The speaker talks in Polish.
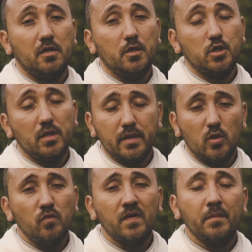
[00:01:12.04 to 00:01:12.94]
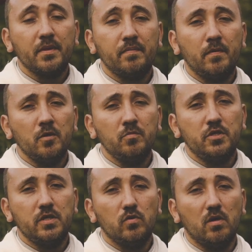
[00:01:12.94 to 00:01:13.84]
Jeżeli zaufam swoim
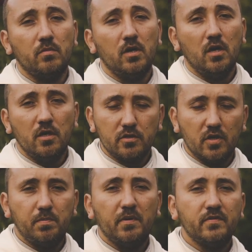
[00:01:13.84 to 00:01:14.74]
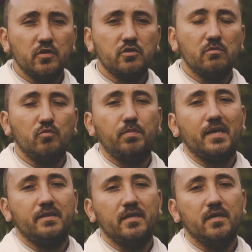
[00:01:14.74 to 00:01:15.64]
siłom, to z pewnością
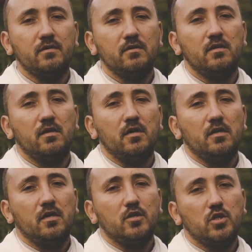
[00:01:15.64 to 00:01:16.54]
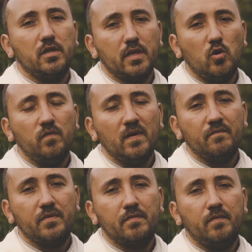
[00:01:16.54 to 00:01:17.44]
upadnę. Jeżeli zaufam
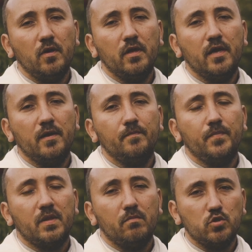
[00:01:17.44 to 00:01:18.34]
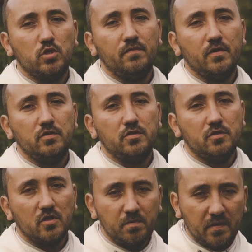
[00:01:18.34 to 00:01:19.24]
w swoje możliwości,
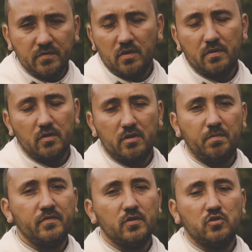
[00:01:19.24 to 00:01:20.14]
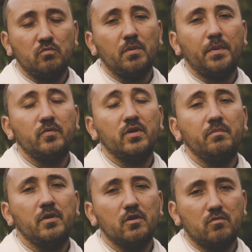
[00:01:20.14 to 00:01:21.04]
to z, z pewnością popełnię
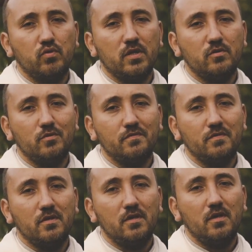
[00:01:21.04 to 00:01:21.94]
milion błędów.